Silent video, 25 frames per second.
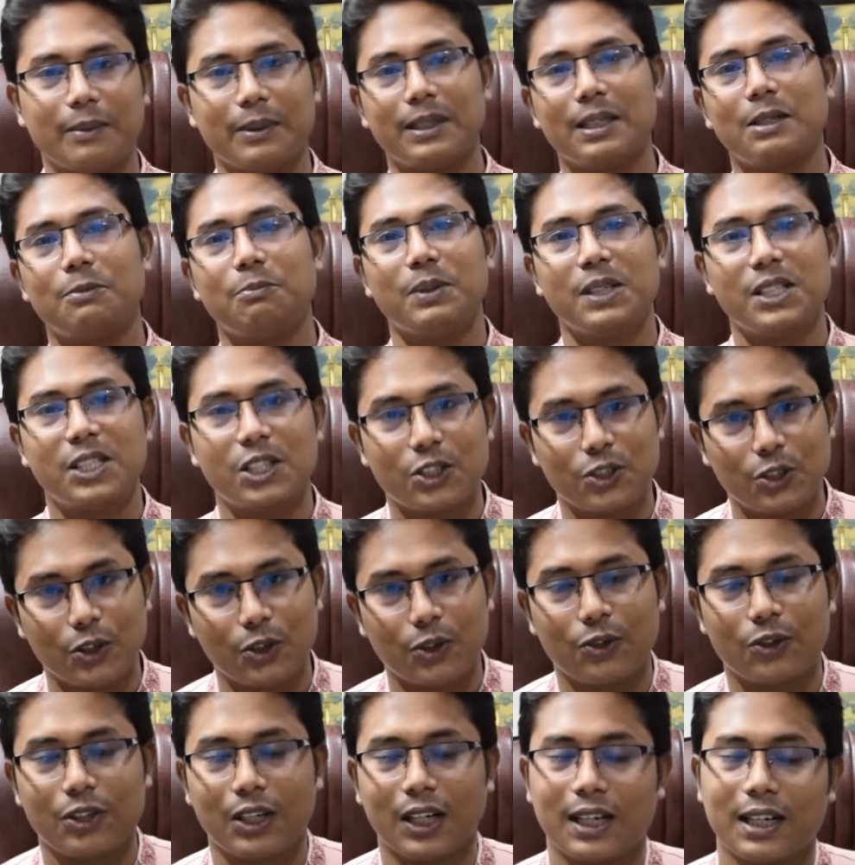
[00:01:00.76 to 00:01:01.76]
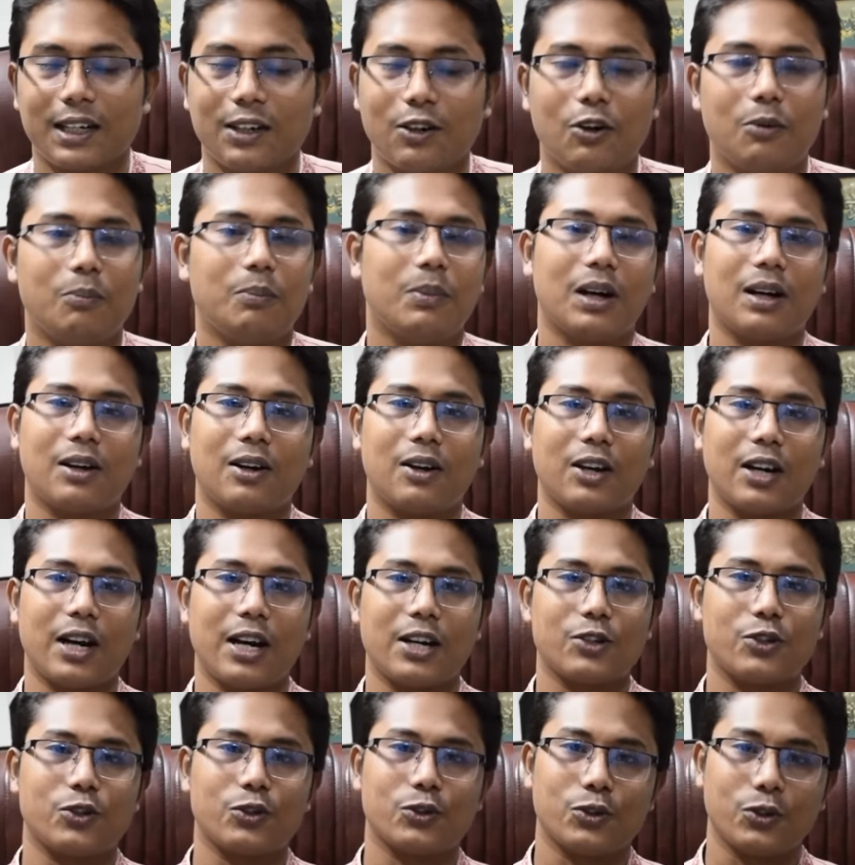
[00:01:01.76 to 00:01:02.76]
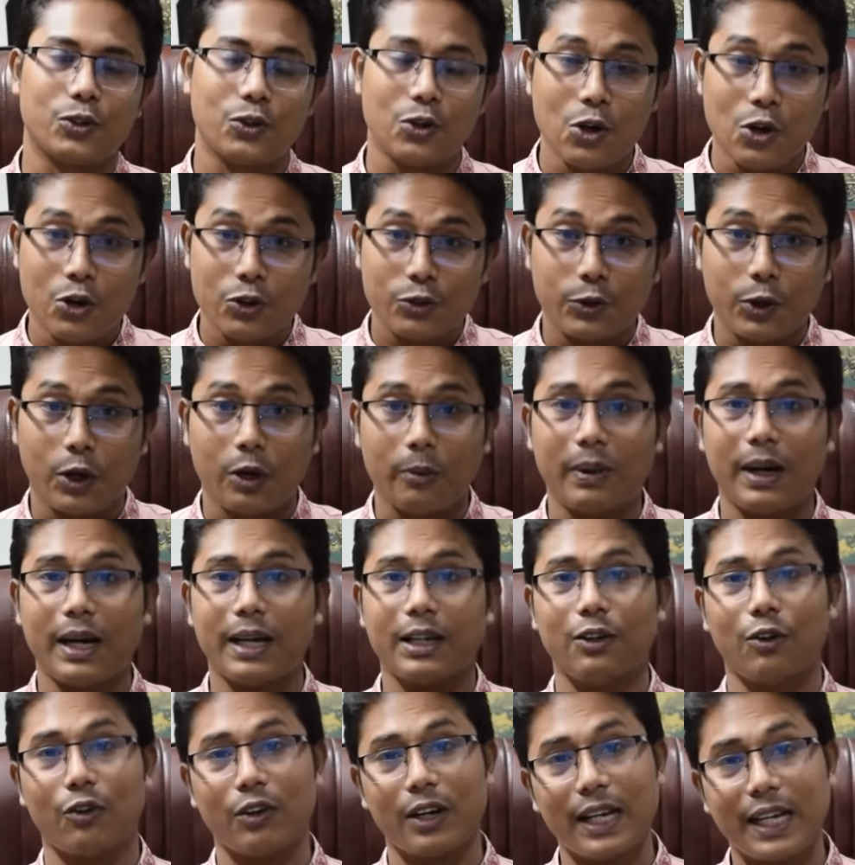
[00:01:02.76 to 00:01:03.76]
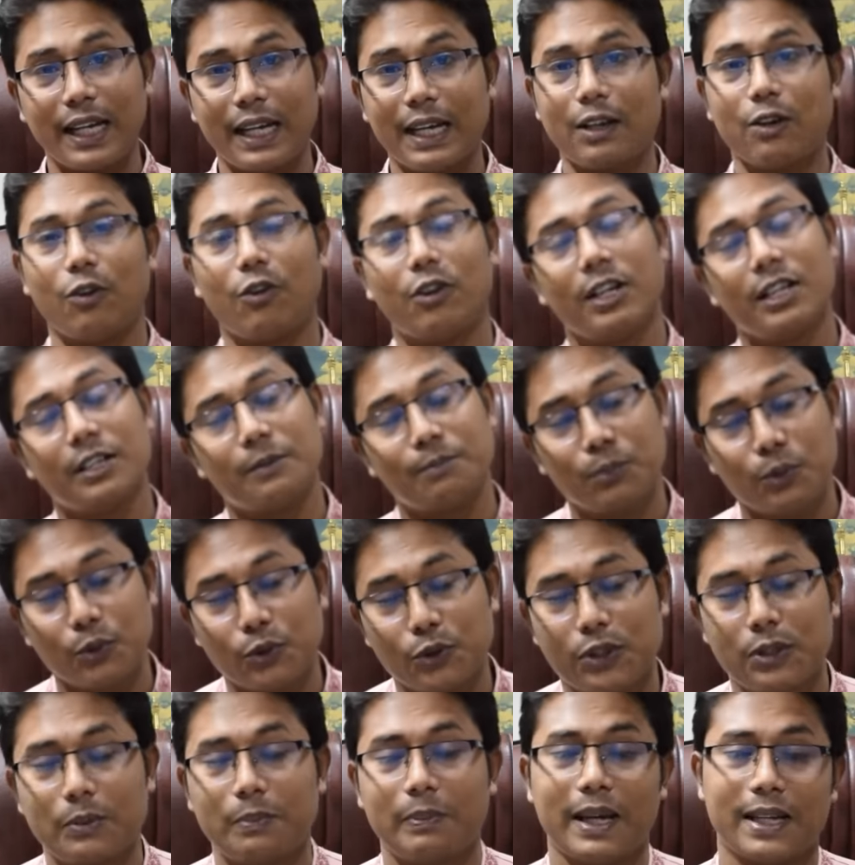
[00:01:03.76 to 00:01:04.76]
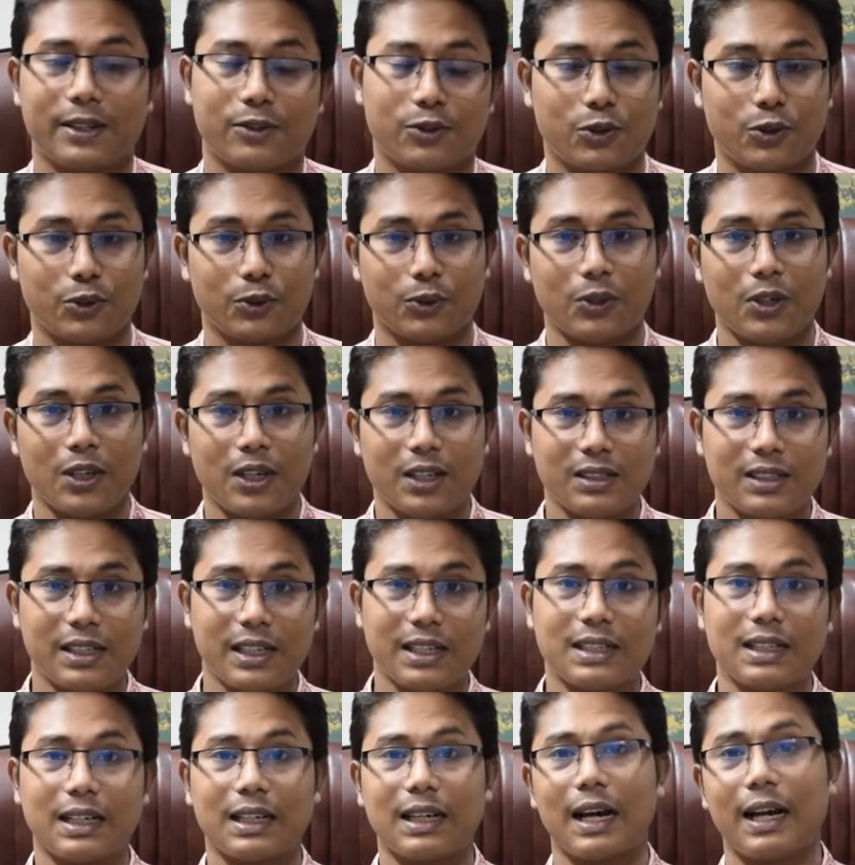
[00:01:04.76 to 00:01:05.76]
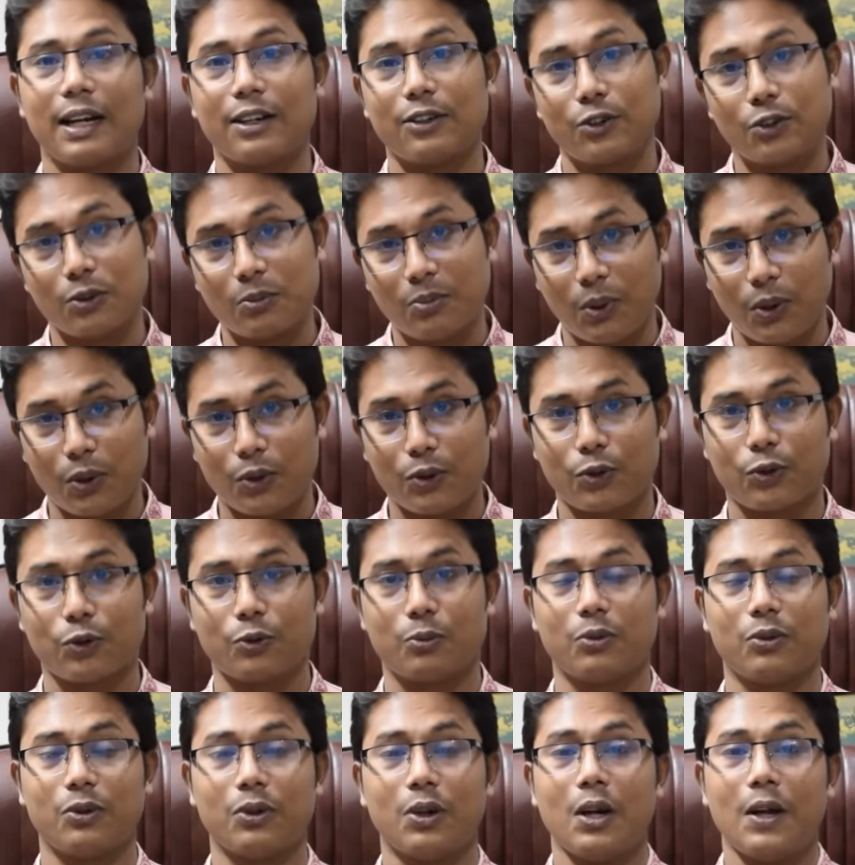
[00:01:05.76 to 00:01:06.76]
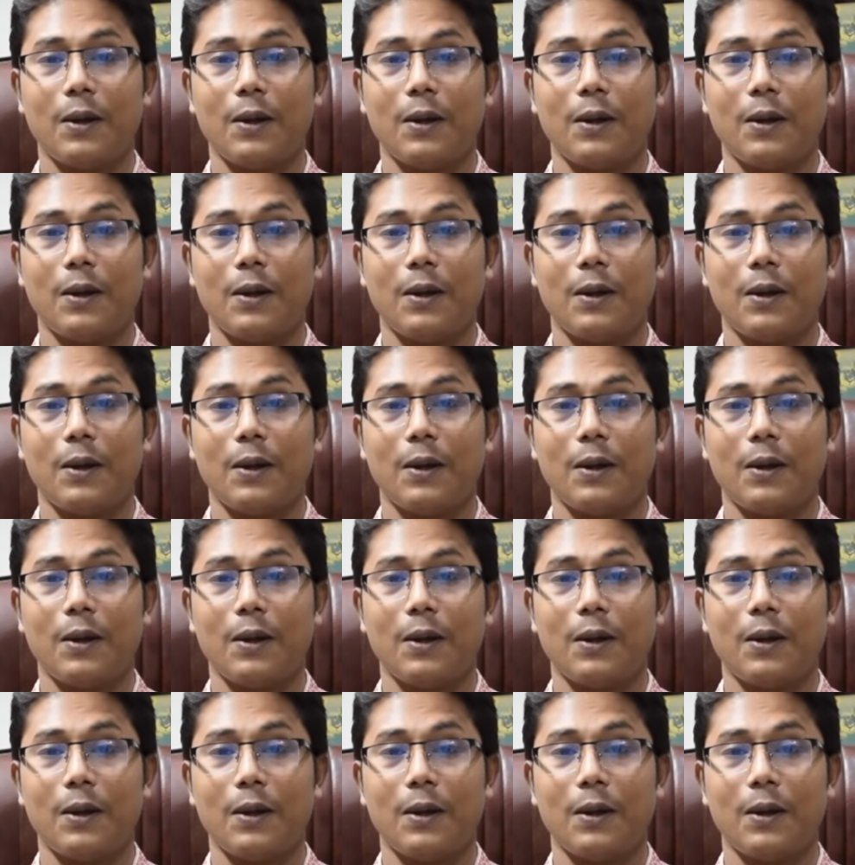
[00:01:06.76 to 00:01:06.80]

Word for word: আমাদের বিশেষজ্ঞটাকে লম্বা করার জন্য সবাই অনেকেই অনেক পুরুষই ব্যস্ত যে এটাকে আর একটু বড় করব